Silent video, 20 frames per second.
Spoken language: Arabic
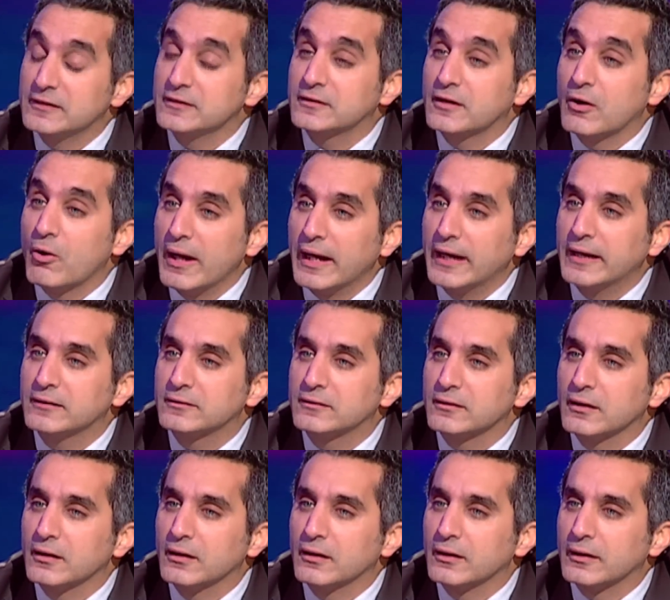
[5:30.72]
ان انت واحد
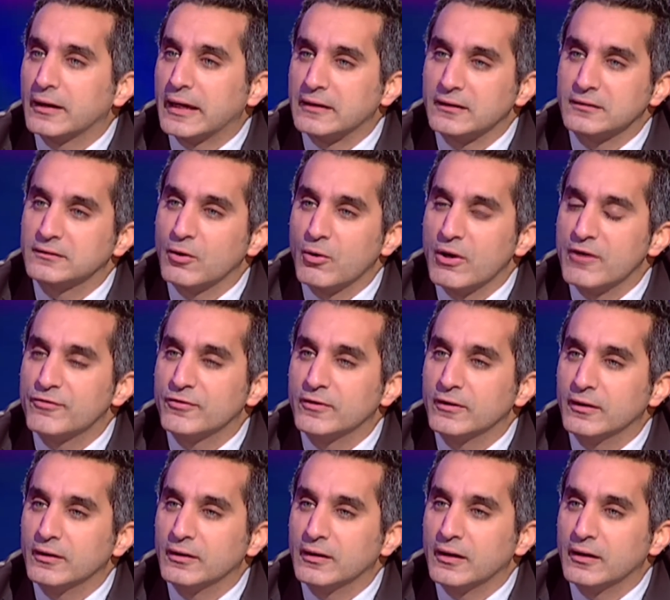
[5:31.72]
آه، كان انت واقف
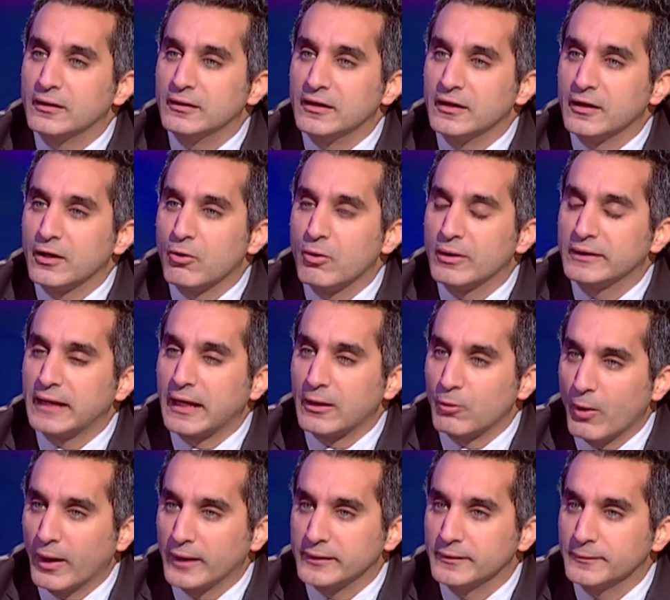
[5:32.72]
للاخوان على
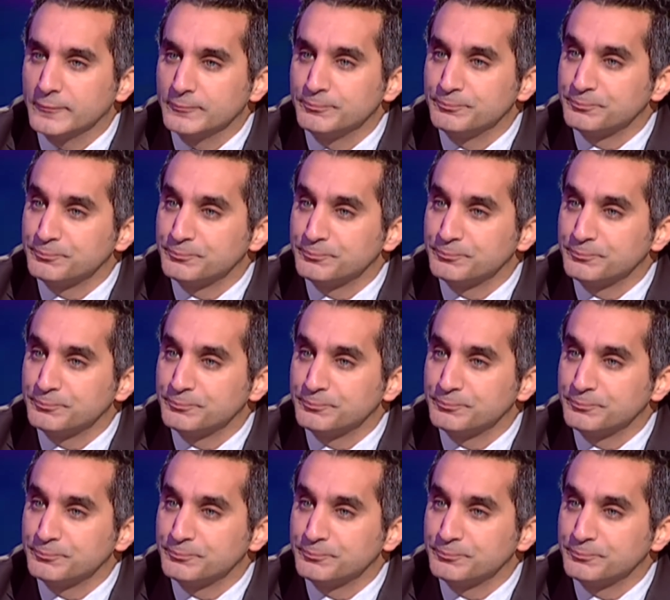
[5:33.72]
الواحده